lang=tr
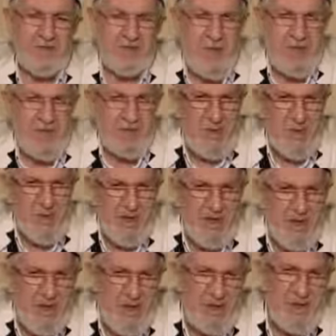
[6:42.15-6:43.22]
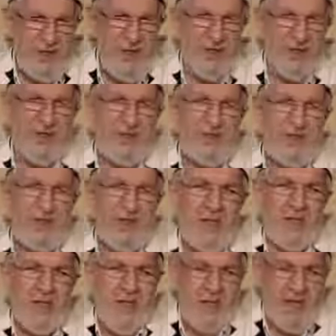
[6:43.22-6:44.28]
besmele ile yatağa gir,
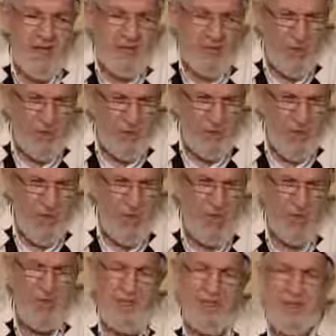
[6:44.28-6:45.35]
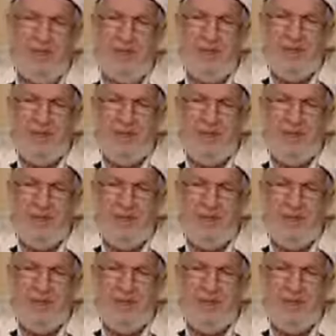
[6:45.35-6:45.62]
helal lokmayı yedir,